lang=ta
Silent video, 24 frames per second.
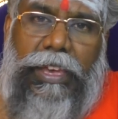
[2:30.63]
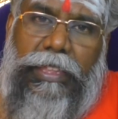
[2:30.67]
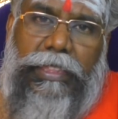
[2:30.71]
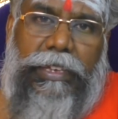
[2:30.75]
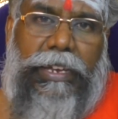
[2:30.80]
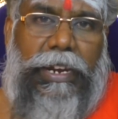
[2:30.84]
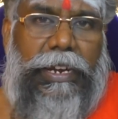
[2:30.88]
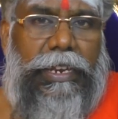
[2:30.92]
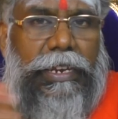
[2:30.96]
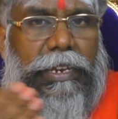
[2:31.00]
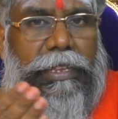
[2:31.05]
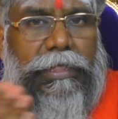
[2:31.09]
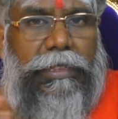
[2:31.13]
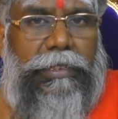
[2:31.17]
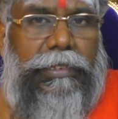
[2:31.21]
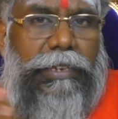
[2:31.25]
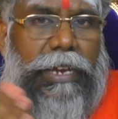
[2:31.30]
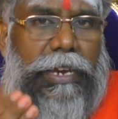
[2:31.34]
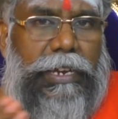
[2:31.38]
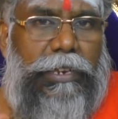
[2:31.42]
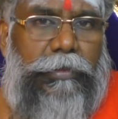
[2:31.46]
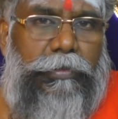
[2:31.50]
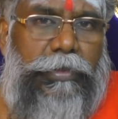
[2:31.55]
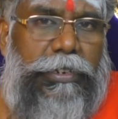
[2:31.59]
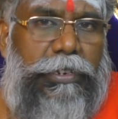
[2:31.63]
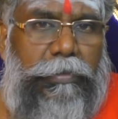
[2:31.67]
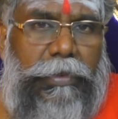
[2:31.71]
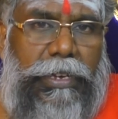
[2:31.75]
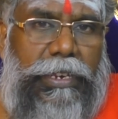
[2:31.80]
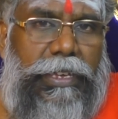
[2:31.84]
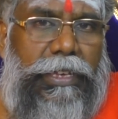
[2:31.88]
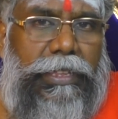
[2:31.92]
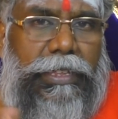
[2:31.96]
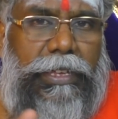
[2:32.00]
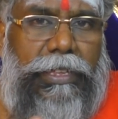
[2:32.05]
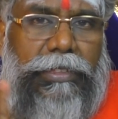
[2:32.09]
அது கடையில் இந்த ஜாக்கெட் பிட்டு
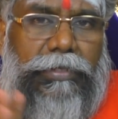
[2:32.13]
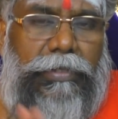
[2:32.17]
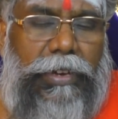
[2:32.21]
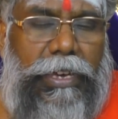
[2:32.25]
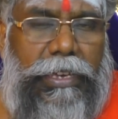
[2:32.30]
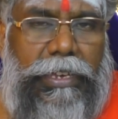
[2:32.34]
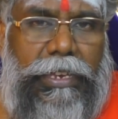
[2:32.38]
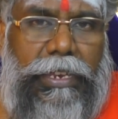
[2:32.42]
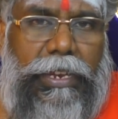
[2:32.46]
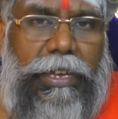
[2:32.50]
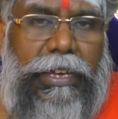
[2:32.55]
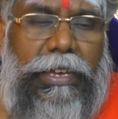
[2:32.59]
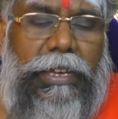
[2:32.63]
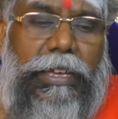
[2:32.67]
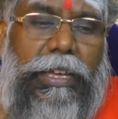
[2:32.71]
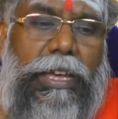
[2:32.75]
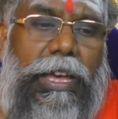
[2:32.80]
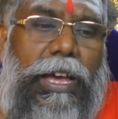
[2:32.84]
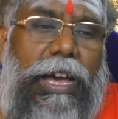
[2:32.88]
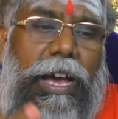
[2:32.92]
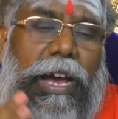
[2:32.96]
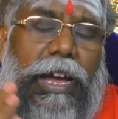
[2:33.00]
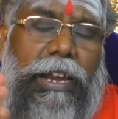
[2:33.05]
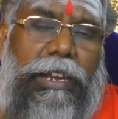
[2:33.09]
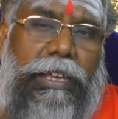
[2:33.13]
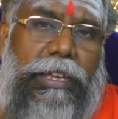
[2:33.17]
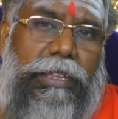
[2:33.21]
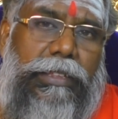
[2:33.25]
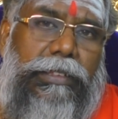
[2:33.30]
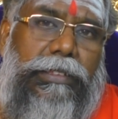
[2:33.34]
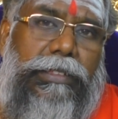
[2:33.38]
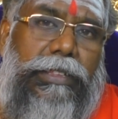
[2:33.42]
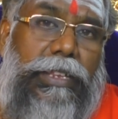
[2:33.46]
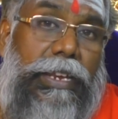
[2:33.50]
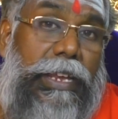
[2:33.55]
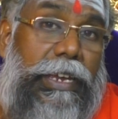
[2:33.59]
மாதிரி ஏதாவது வாங்கிக்கலாம் ஆனால்
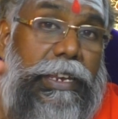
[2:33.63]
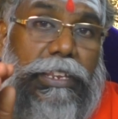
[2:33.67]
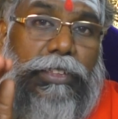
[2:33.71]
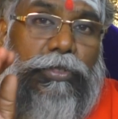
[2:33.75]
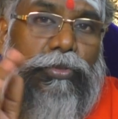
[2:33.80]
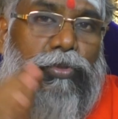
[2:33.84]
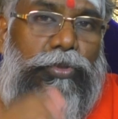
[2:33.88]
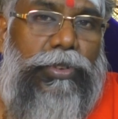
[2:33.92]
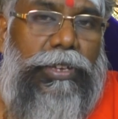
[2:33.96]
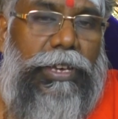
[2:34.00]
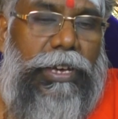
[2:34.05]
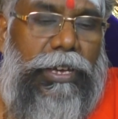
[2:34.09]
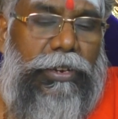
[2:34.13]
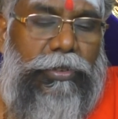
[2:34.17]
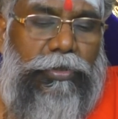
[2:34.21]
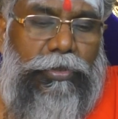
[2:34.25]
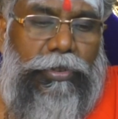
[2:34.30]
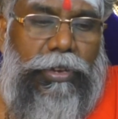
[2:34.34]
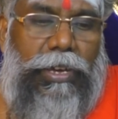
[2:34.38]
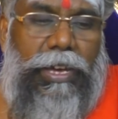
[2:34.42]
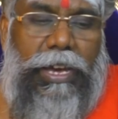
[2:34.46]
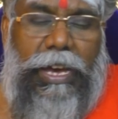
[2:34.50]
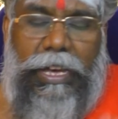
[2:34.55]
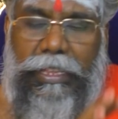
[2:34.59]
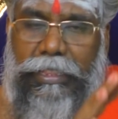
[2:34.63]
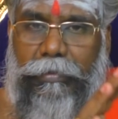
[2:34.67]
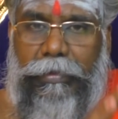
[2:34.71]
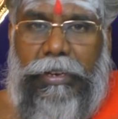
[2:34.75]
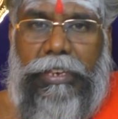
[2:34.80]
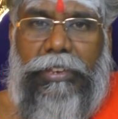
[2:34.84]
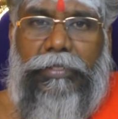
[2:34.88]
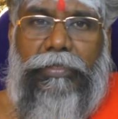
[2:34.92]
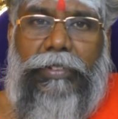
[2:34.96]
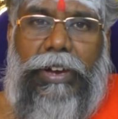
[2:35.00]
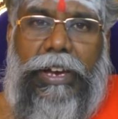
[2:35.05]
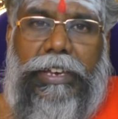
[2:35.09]
அது இந்த லைனிங் துணியாக இருக்கணும் அந்த
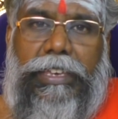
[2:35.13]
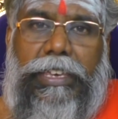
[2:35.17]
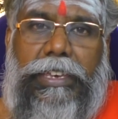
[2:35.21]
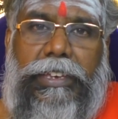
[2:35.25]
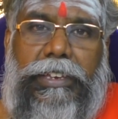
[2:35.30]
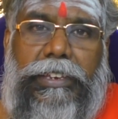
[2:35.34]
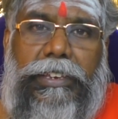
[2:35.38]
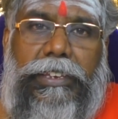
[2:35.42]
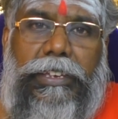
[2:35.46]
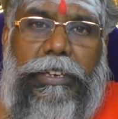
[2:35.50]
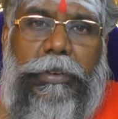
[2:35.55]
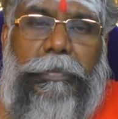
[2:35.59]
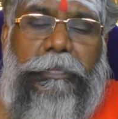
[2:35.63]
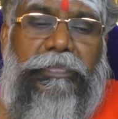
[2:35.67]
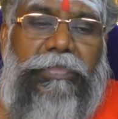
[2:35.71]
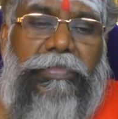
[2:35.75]
மாதிரி வாங்கிக்கிட்டு